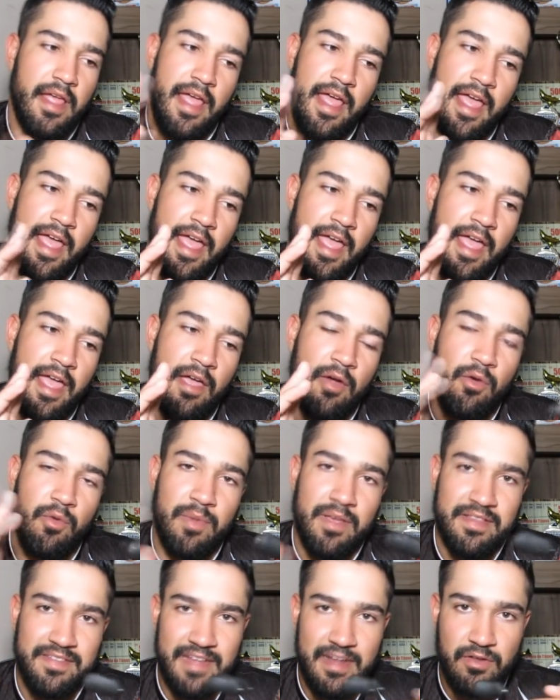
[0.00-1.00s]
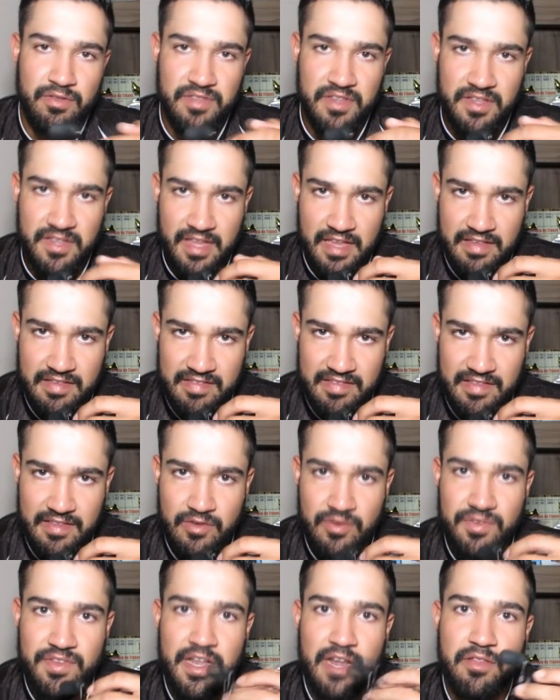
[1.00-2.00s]
é, uma
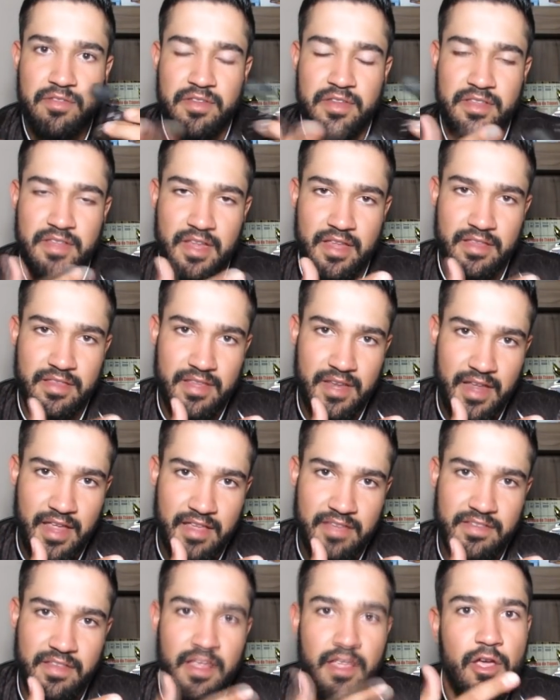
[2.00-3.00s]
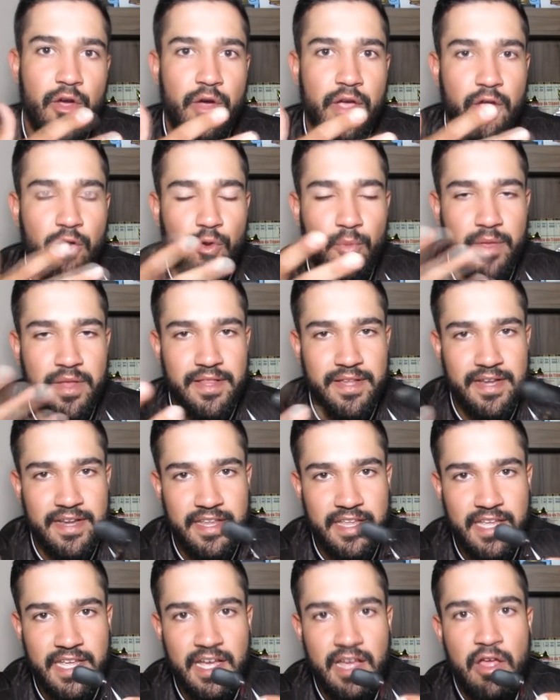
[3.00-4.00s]
0,35, 0,33, eu
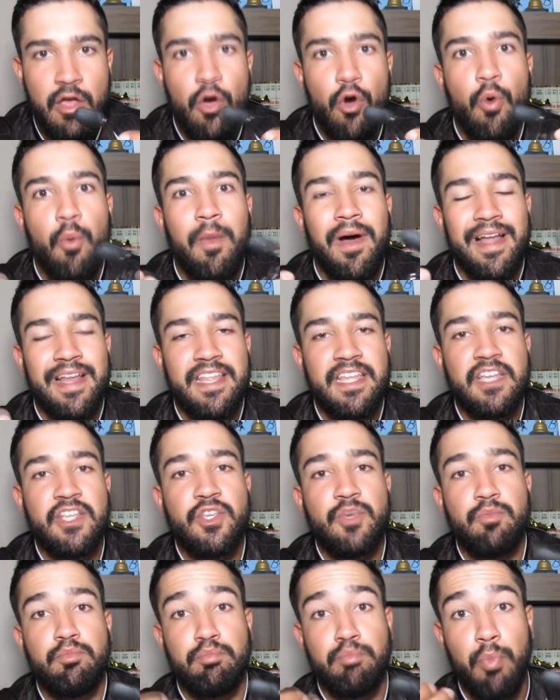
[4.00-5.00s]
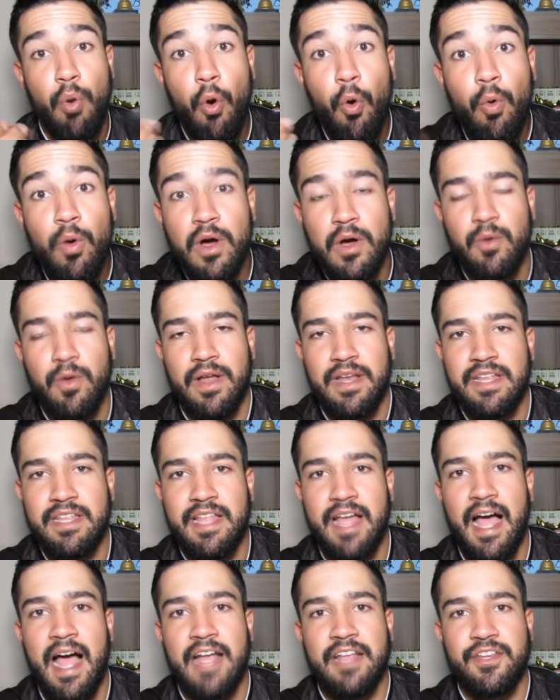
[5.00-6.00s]
recomendaria uma linha de boa
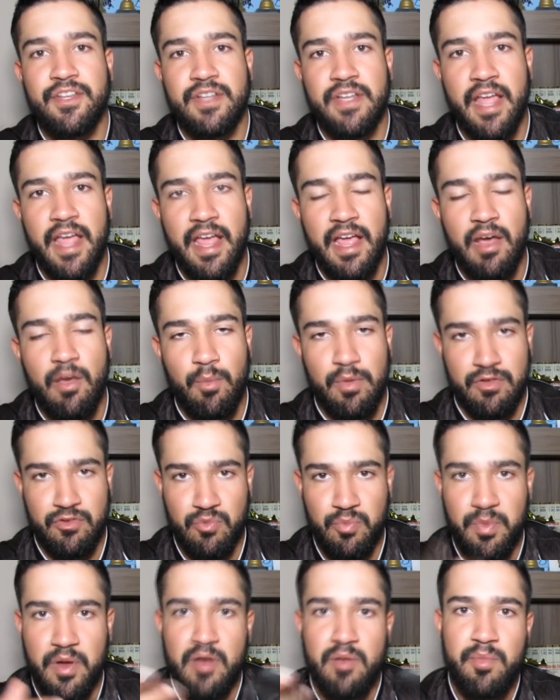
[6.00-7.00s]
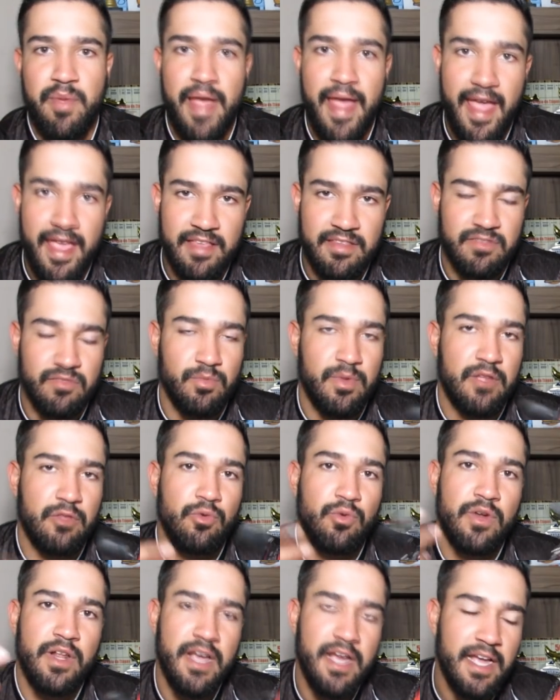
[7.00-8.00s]
qualidade, né? Uma Super Bass, uma
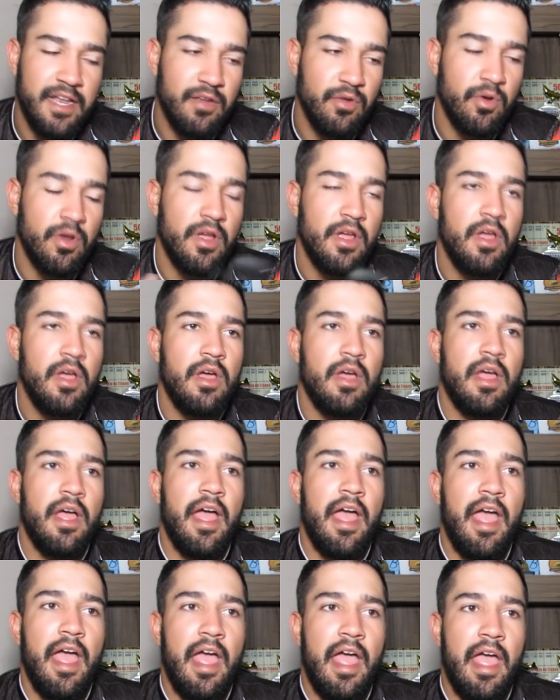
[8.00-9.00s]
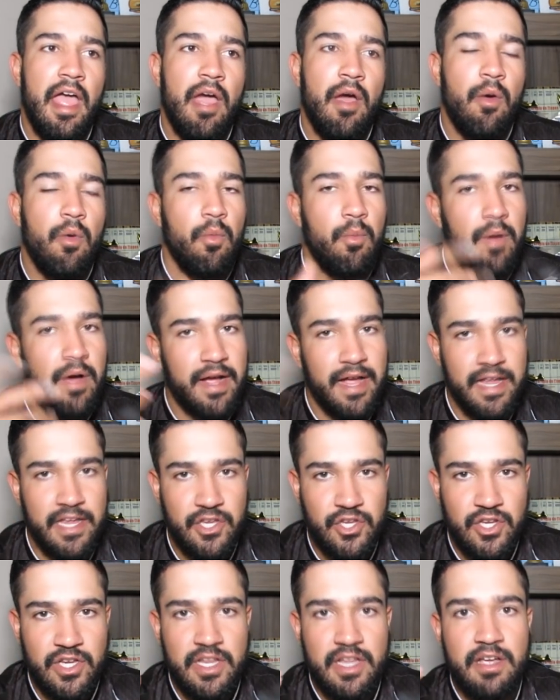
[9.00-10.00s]
Durânio, é, uma
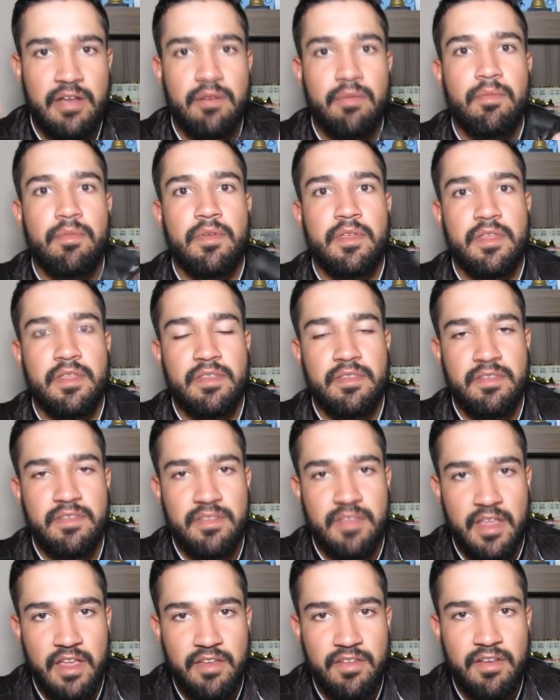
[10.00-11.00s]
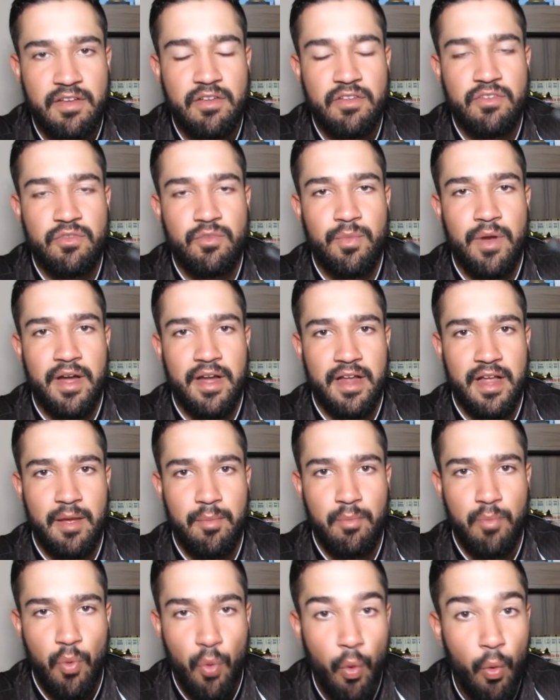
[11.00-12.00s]
carretilha que seja de
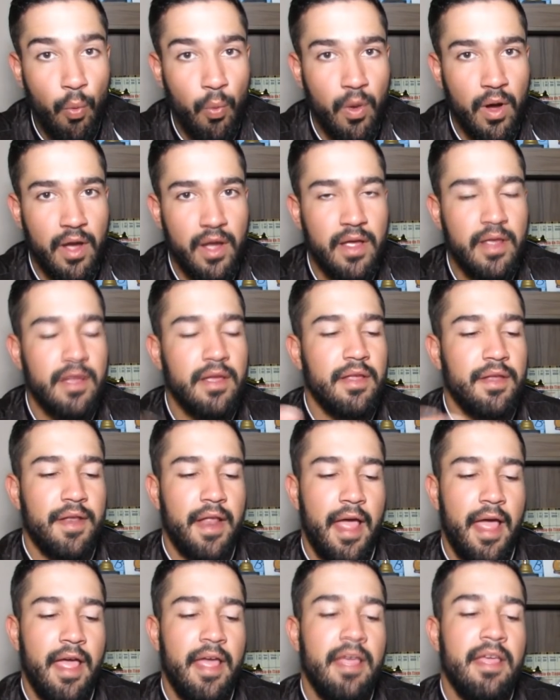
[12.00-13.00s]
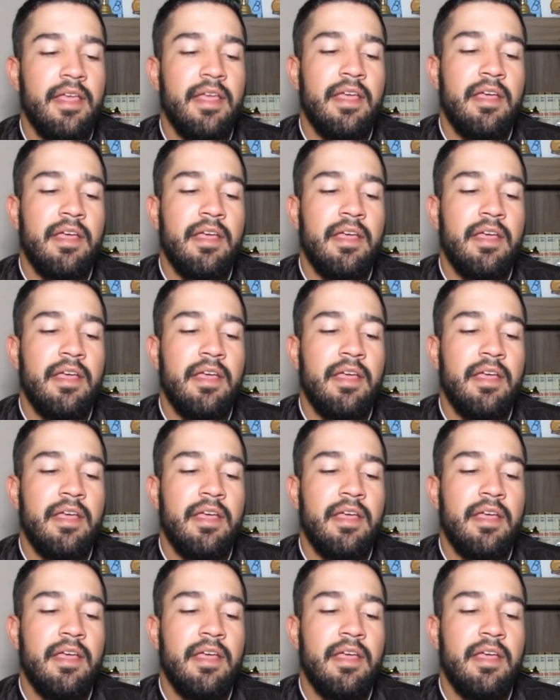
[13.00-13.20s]
marca boa, né?